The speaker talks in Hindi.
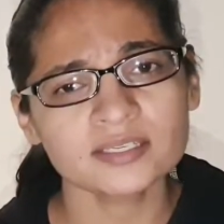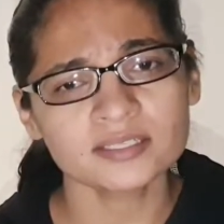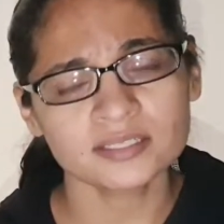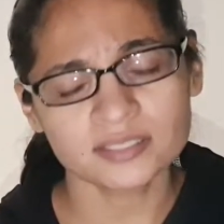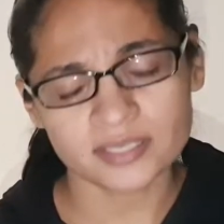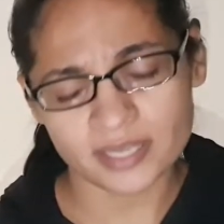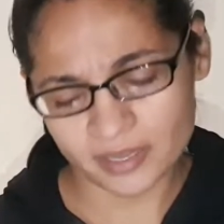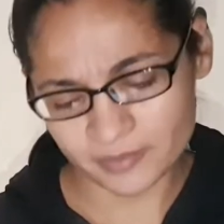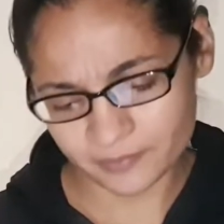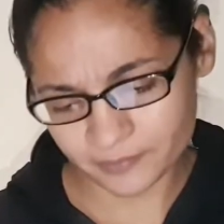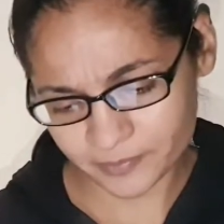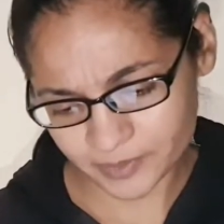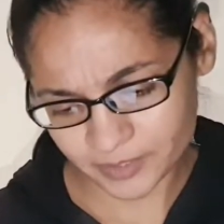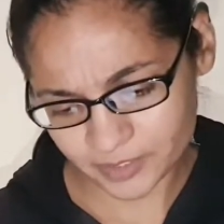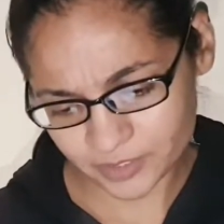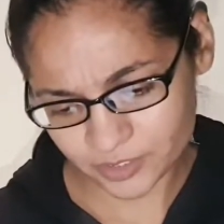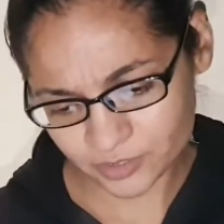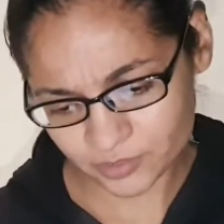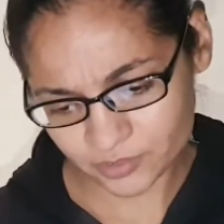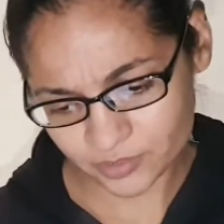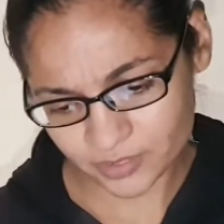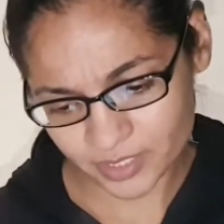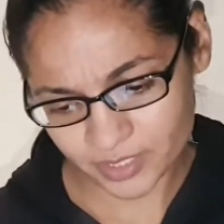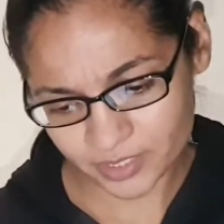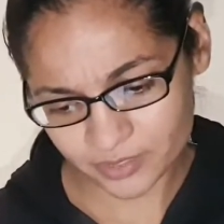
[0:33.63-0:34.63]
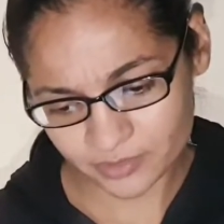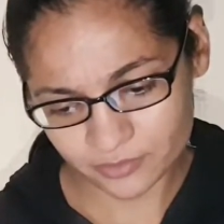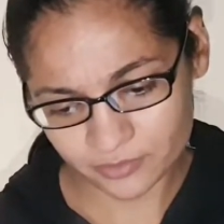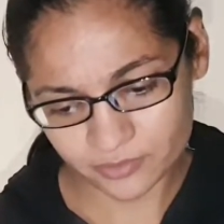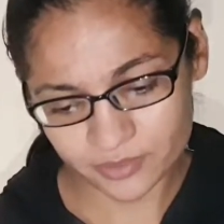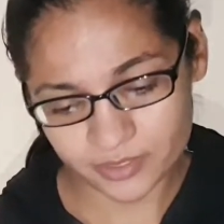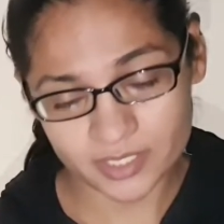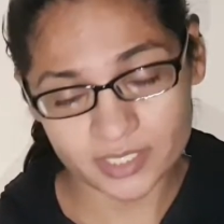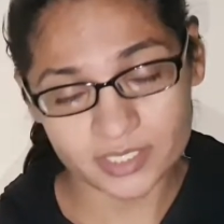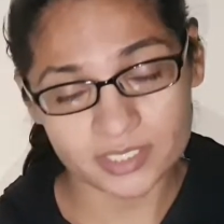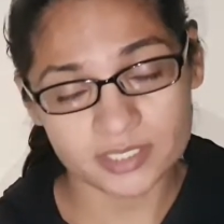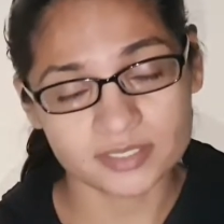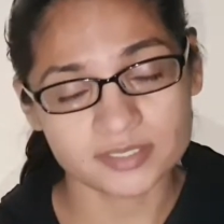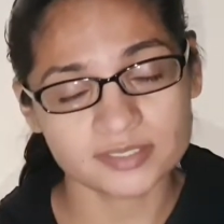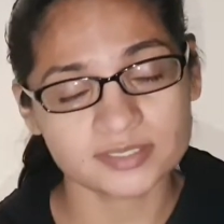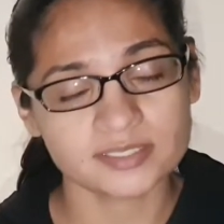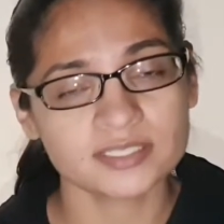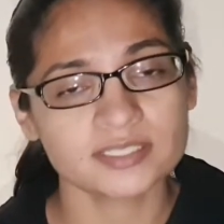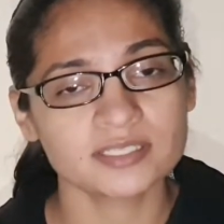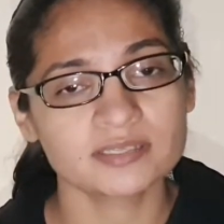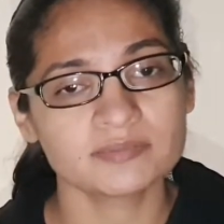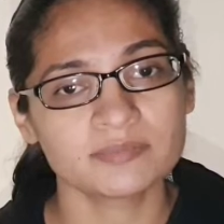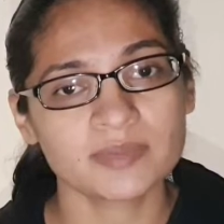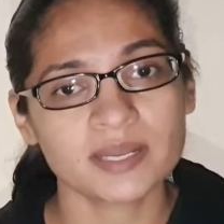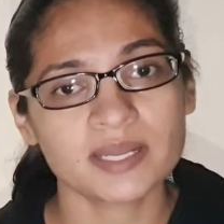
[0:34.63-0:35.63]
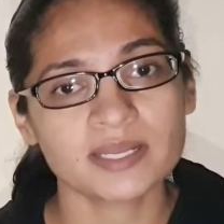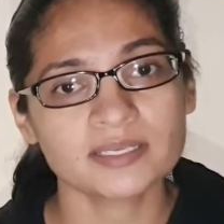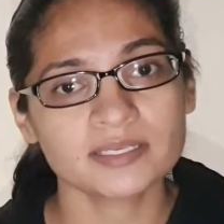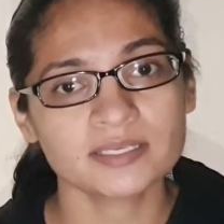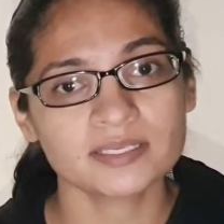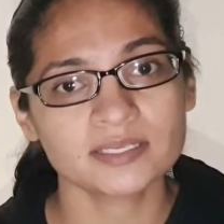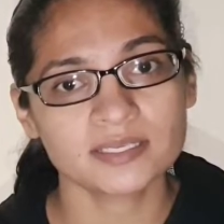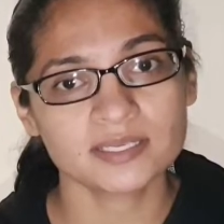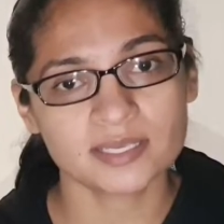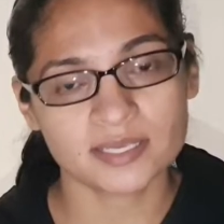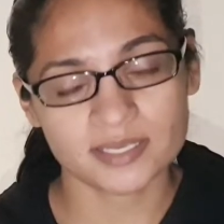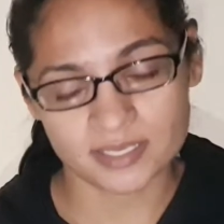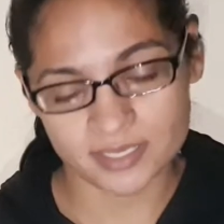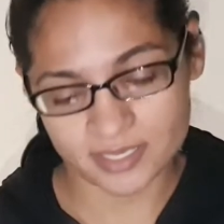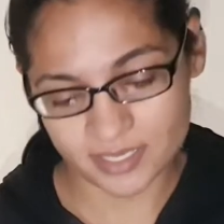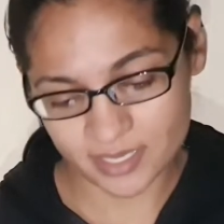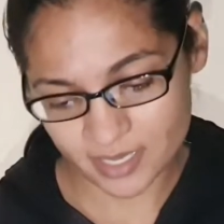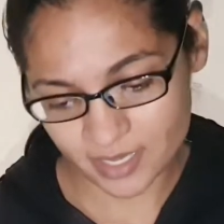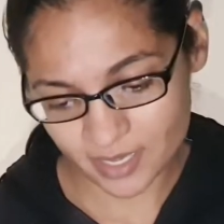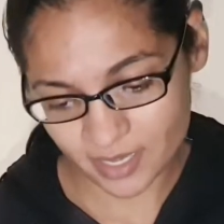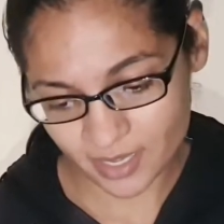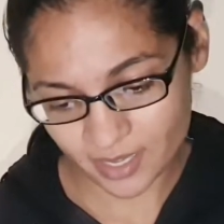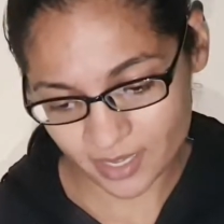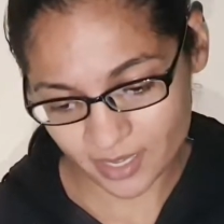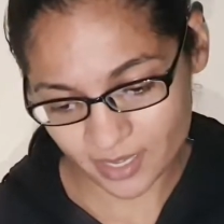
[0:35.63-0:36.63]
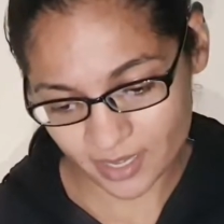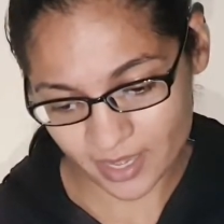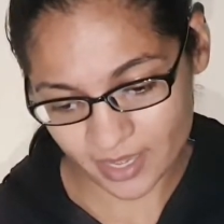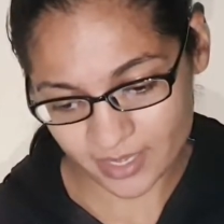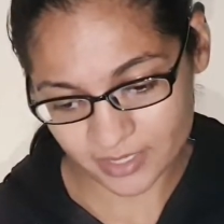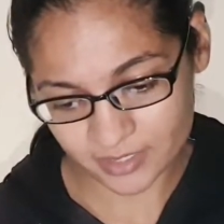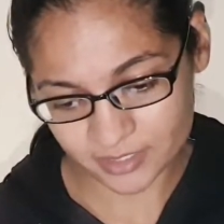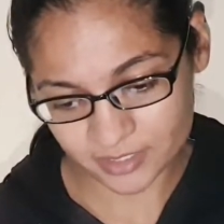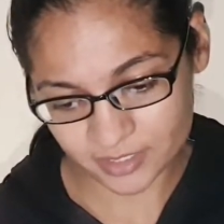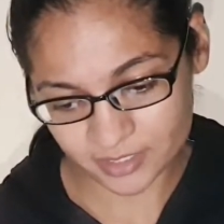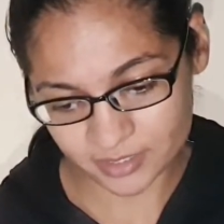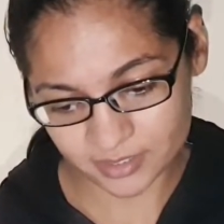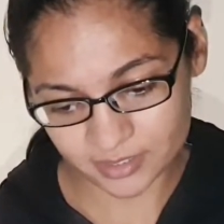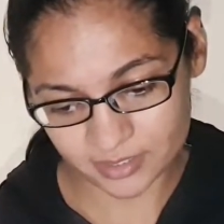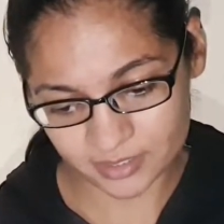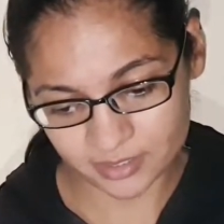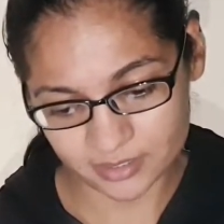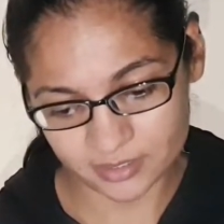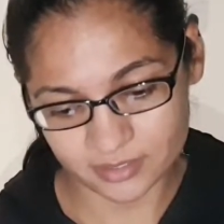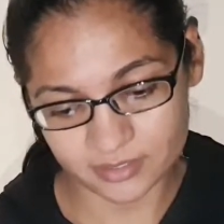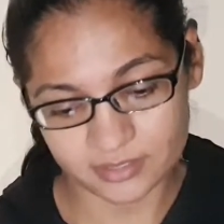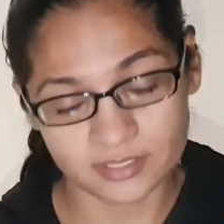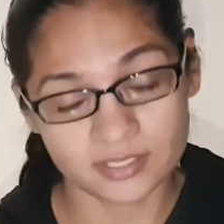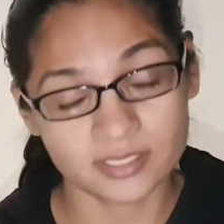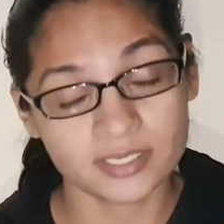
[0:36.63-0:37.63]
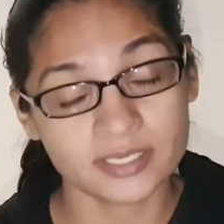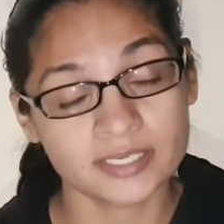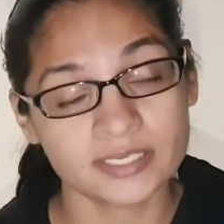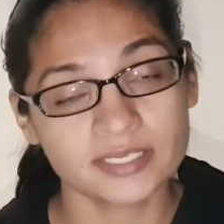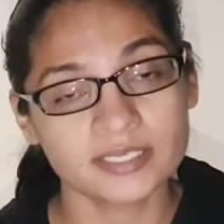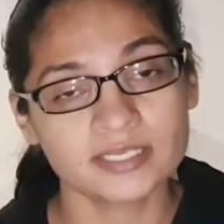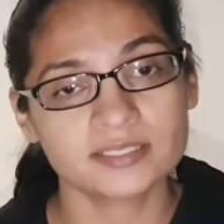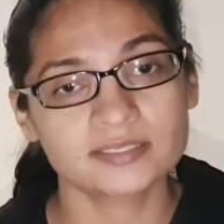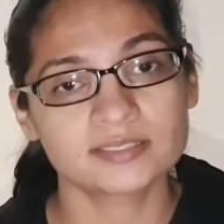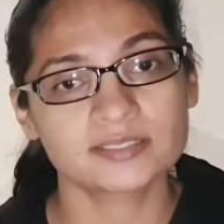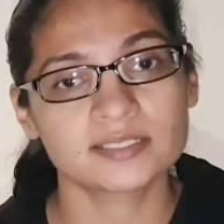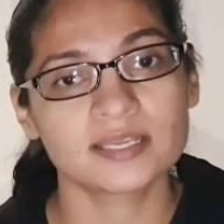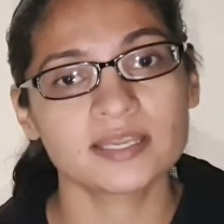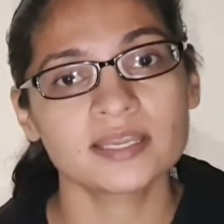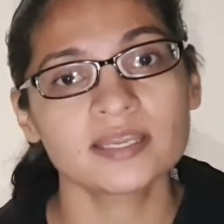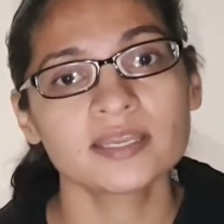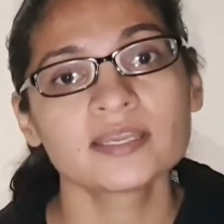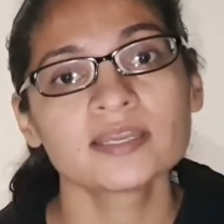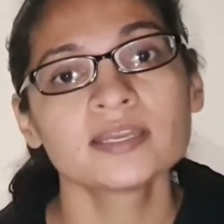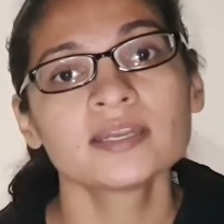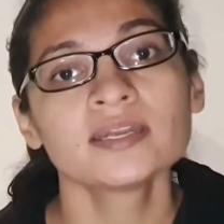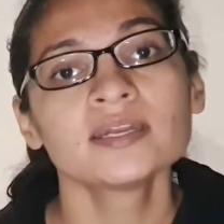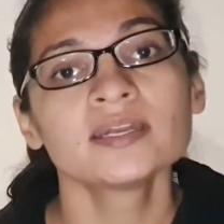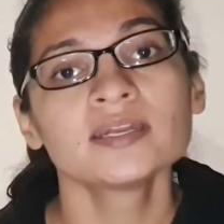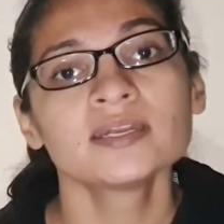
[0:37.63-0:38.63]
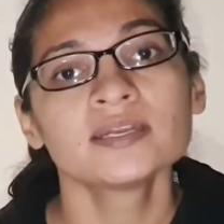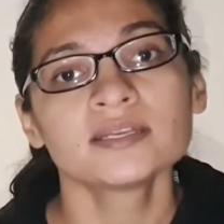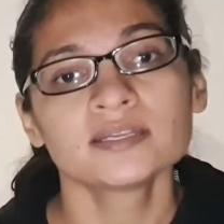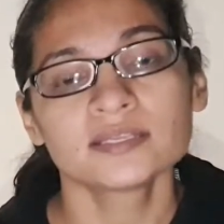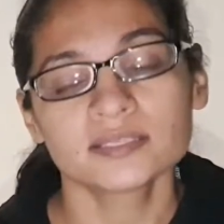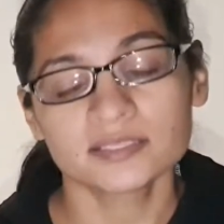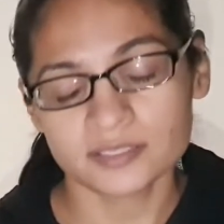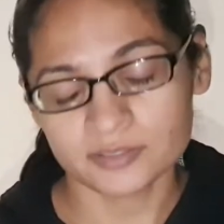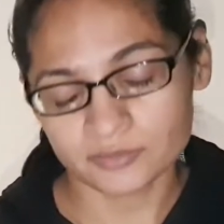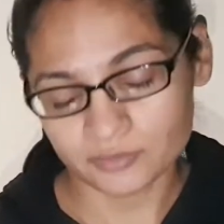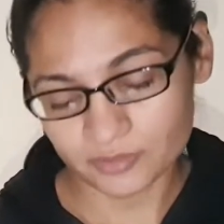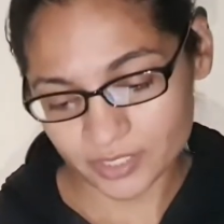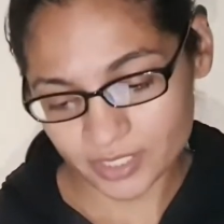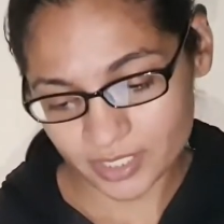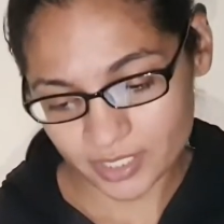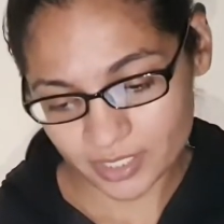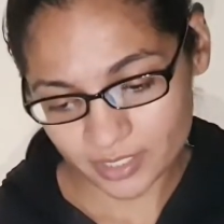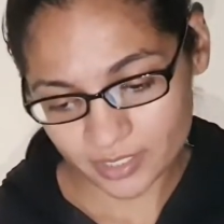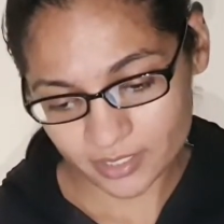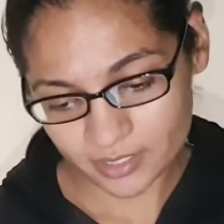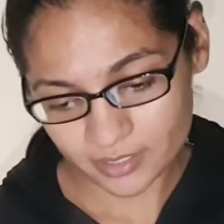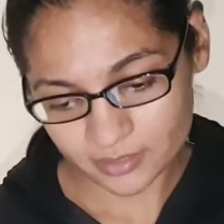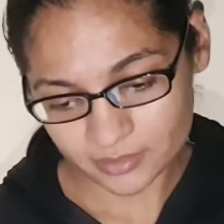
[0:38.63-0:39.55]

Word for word: यहाँ पर जो ये इन्होंने नर्स की डिमांड की है ये है एआईजी क्लिनिक से इन्होंने